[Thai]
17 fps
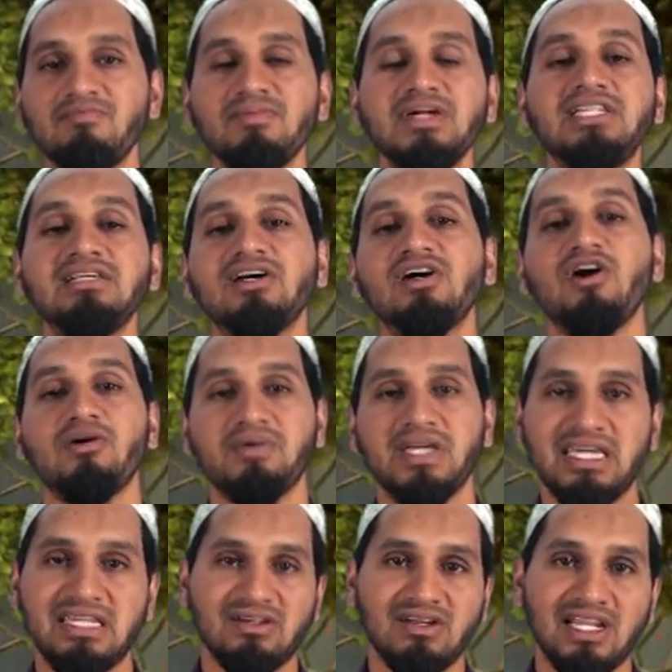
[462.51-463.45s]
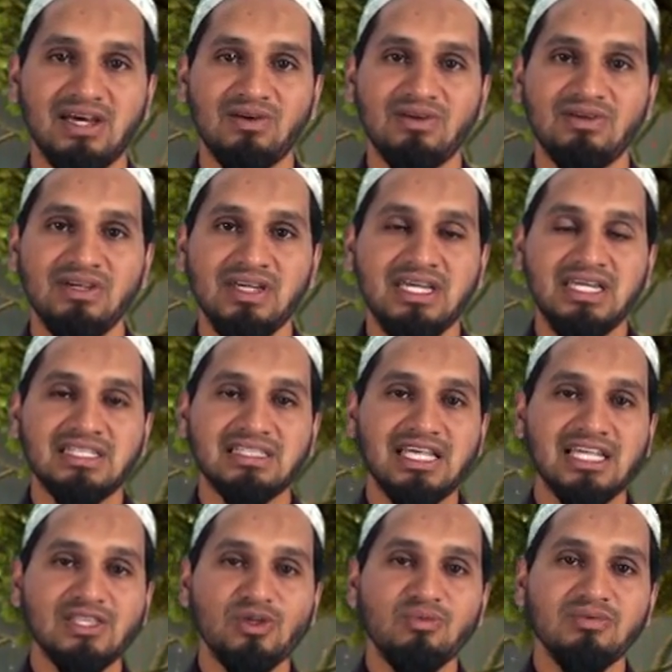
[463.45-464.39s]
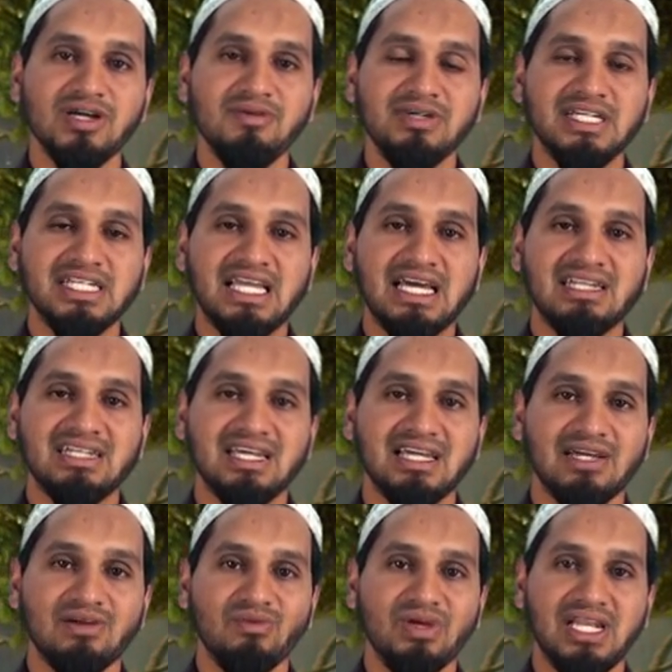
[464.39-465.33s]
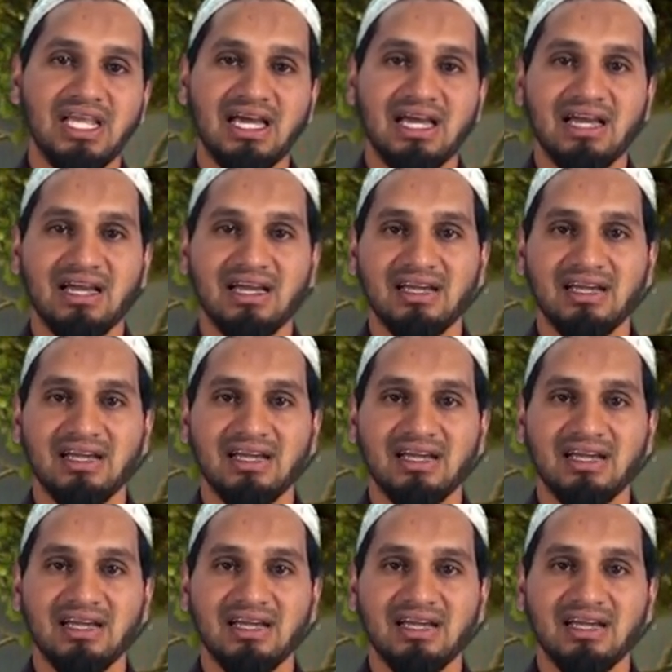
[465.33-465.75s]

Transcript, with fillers: ไม่ถึงขอบเขตของเราตาตุ่มก็เหมือนกันนะฮะเวลา